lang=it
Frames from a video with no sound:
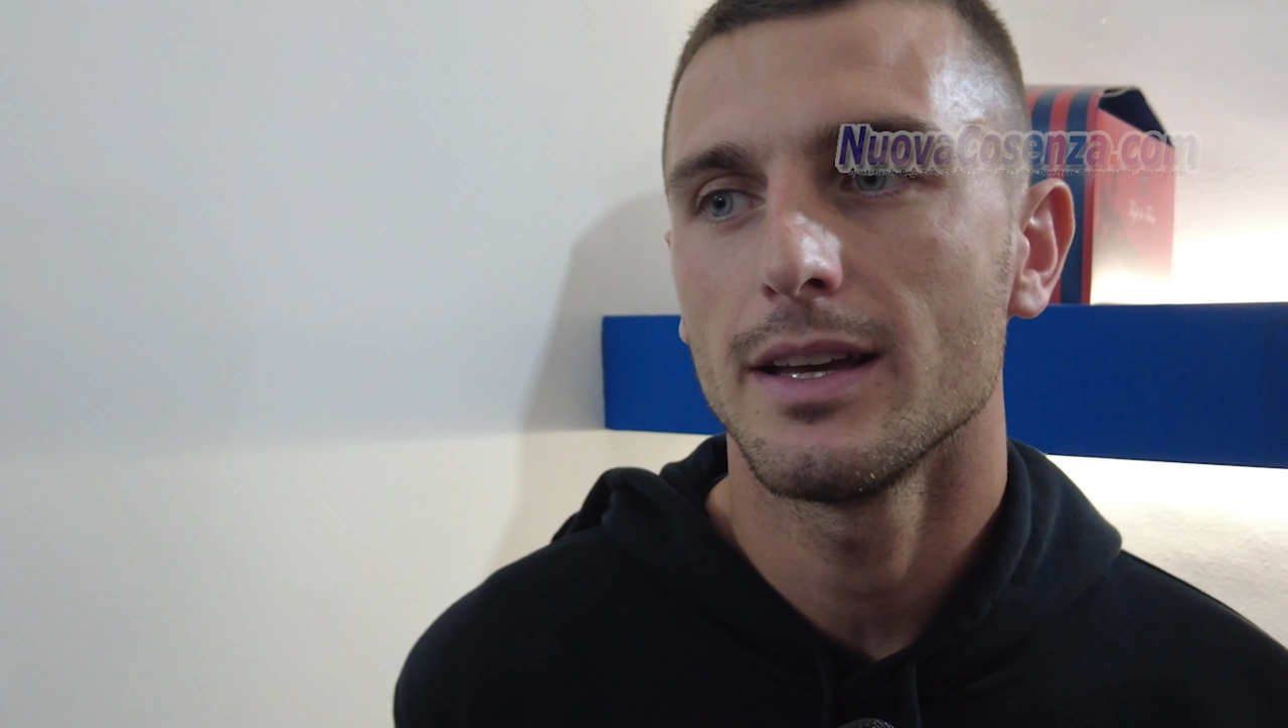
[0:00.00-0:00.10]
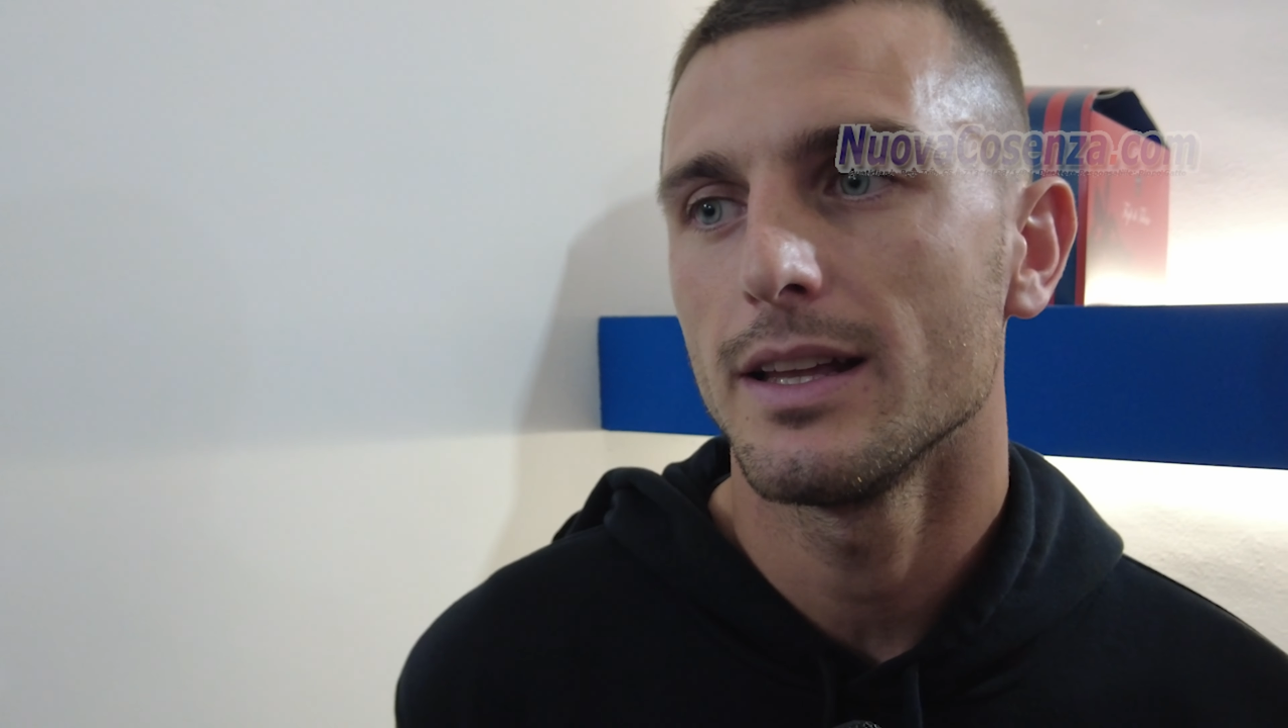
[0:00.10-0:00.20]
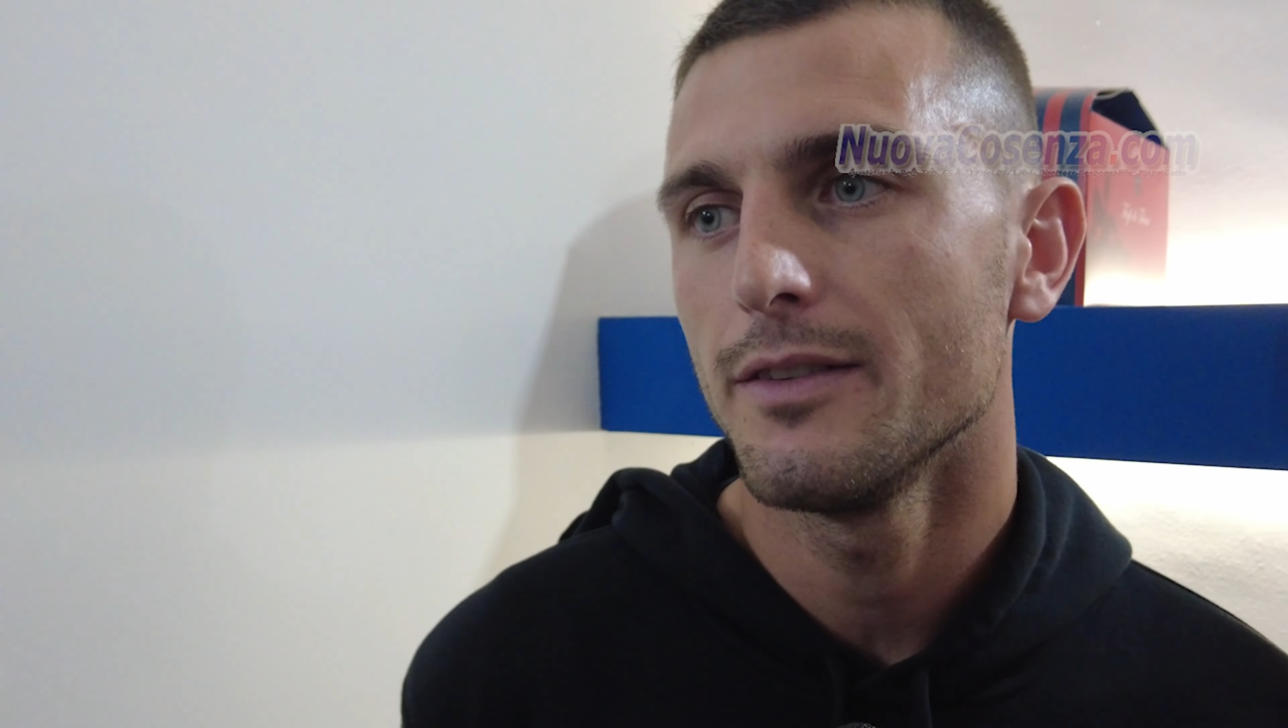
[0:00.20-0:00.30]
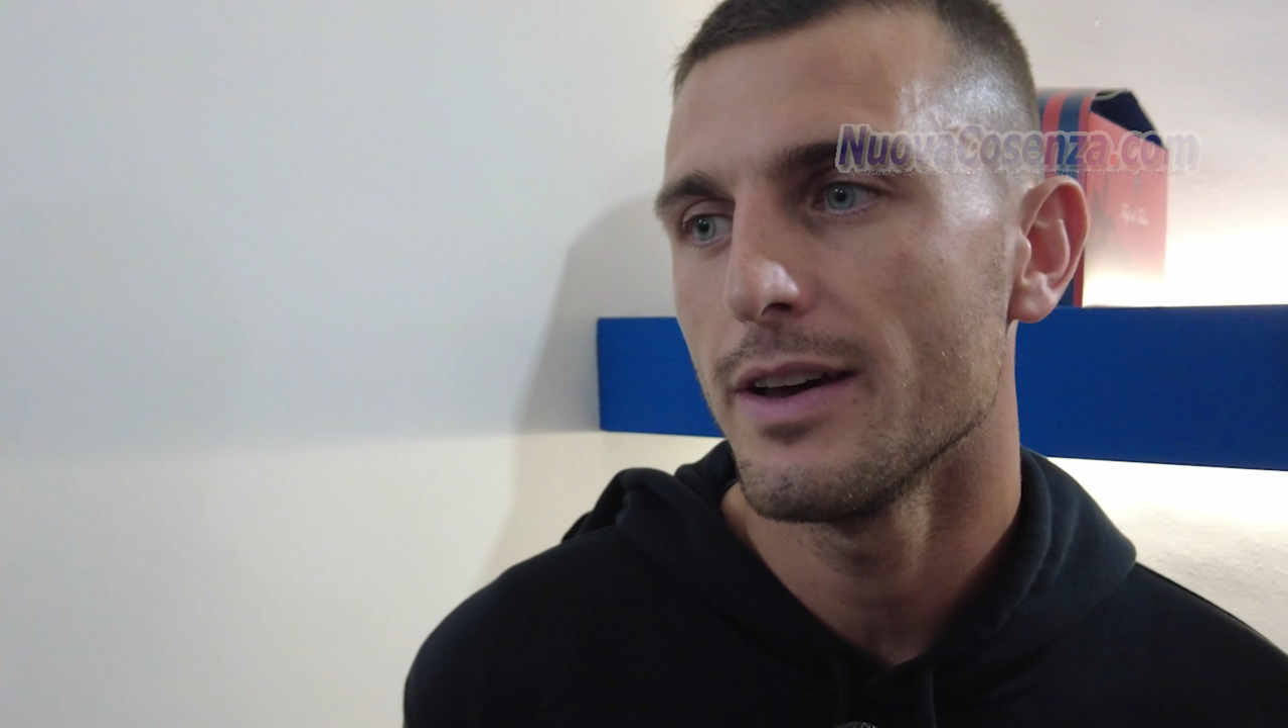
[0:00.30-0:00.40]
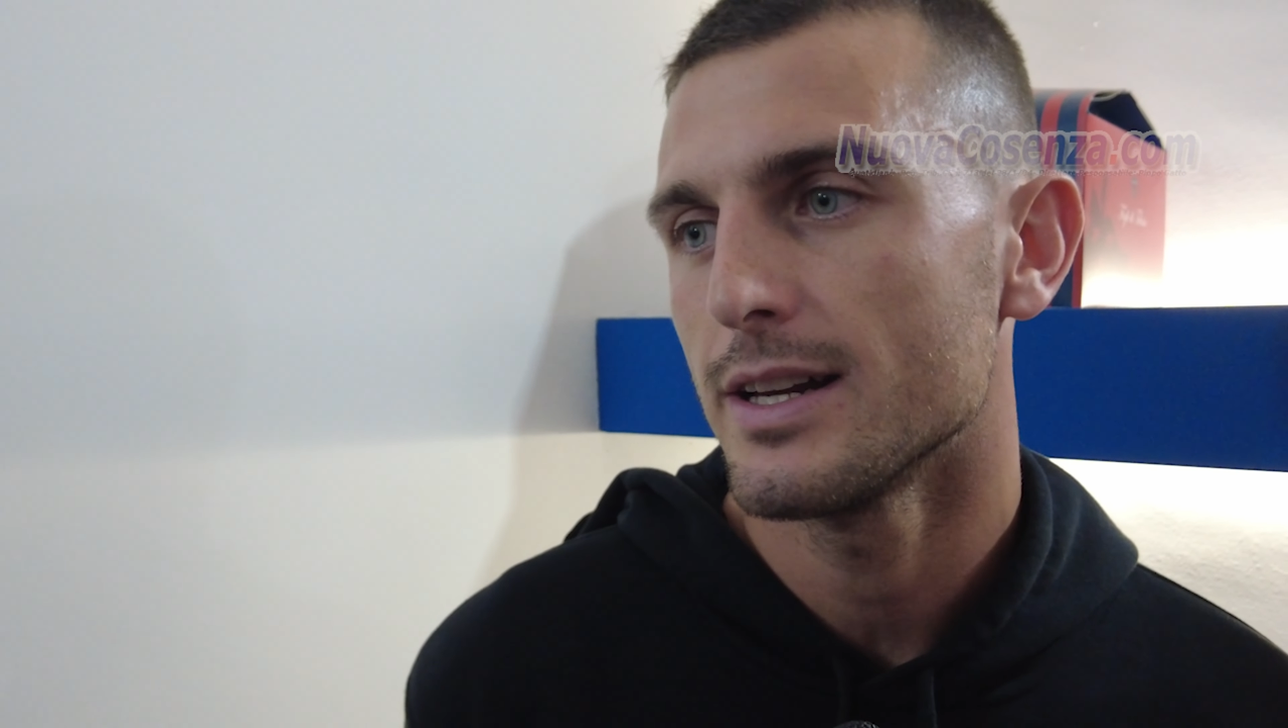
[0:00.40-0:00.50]
è
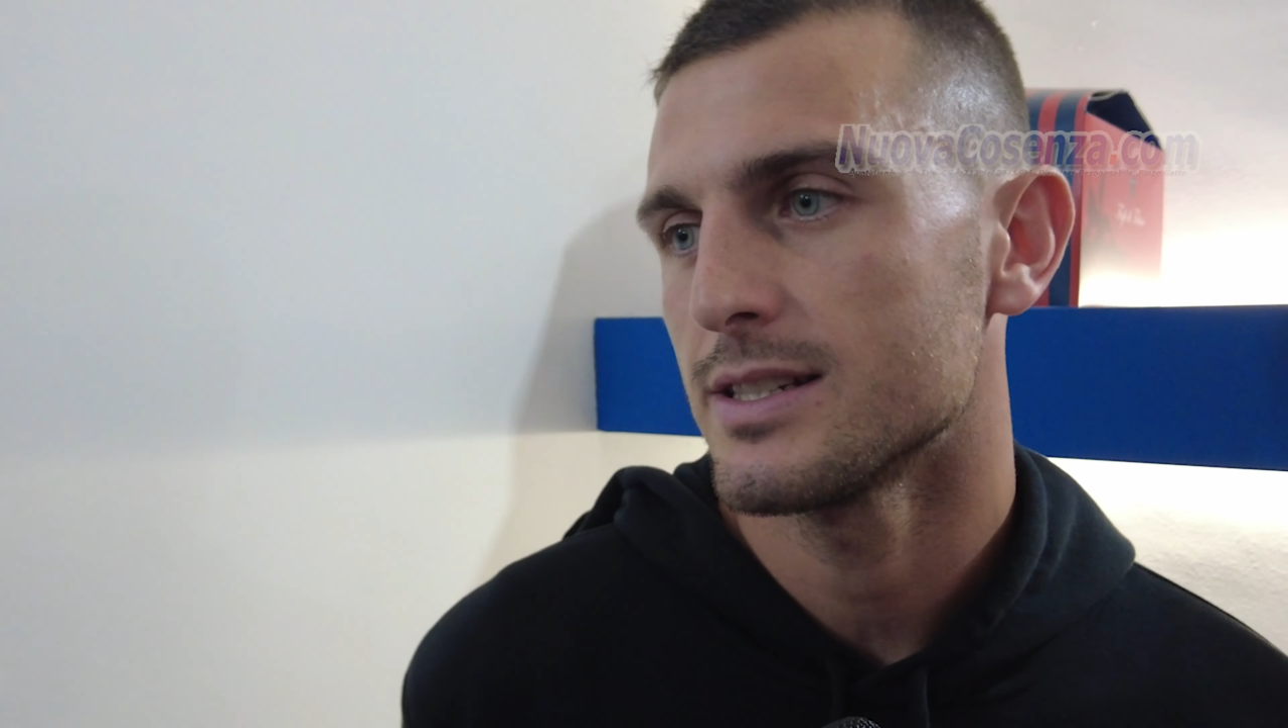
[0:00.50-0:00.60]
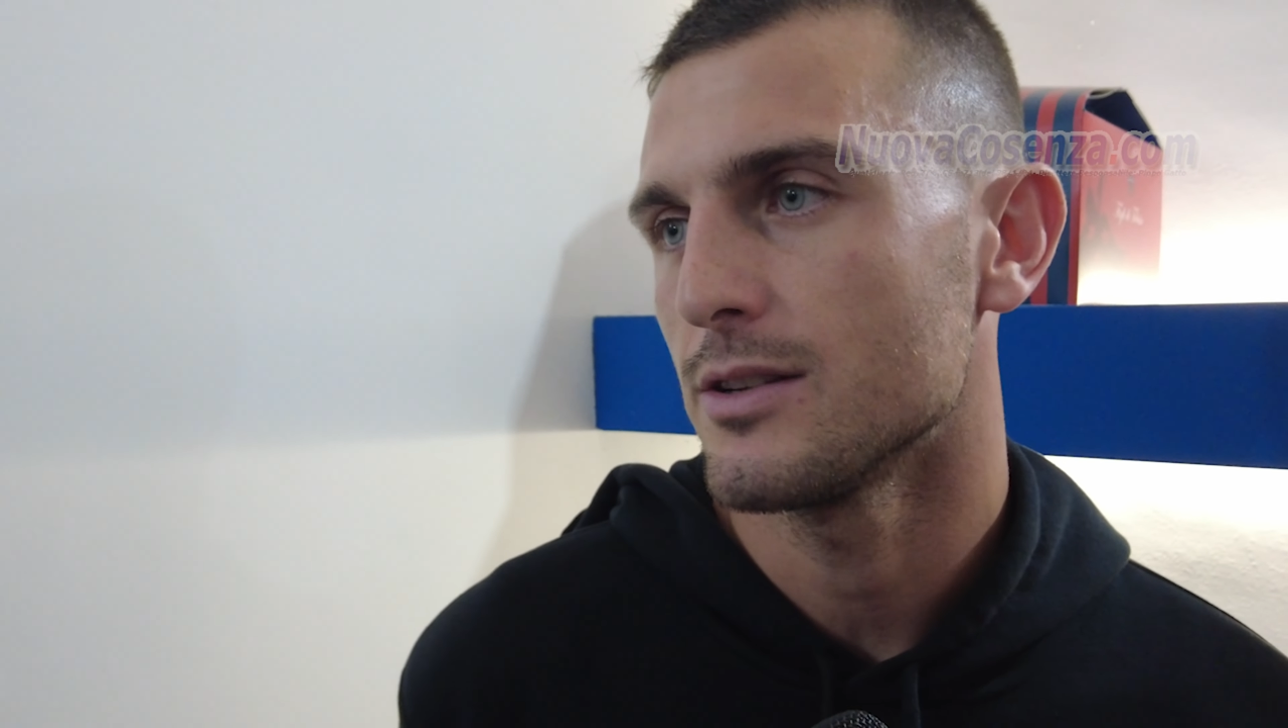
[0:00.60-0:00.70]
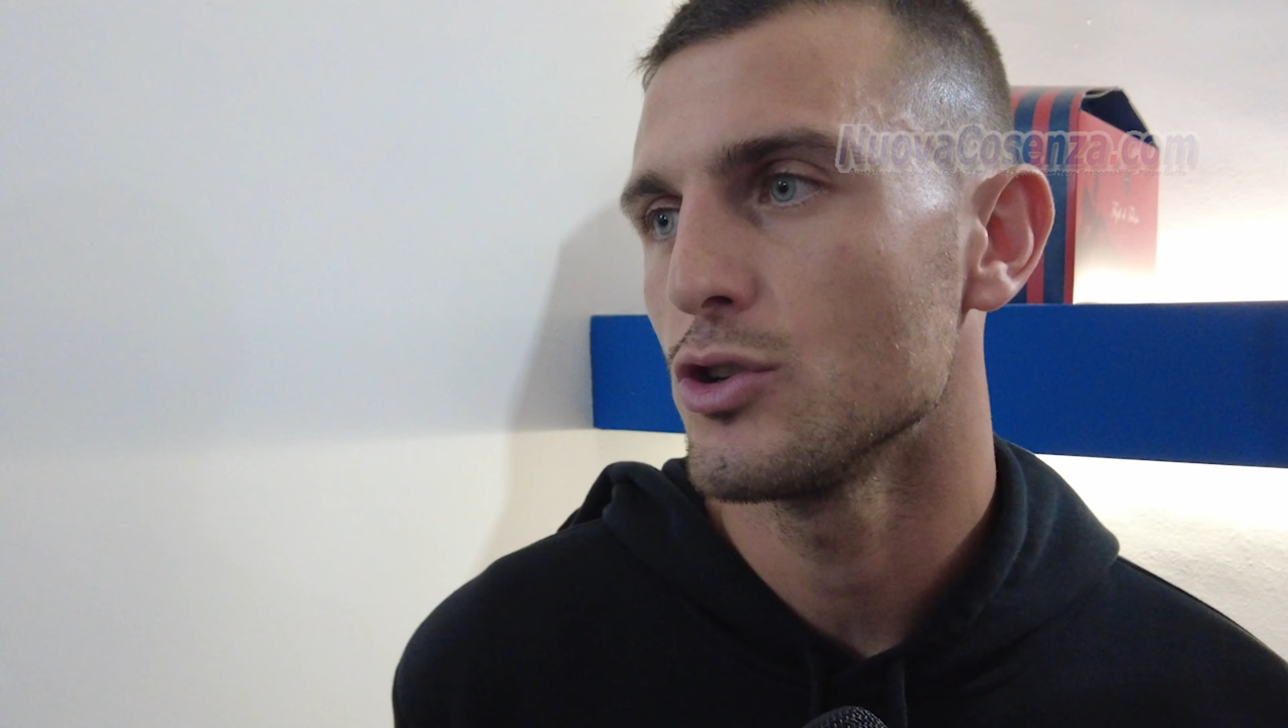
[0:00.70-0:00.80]
diversa,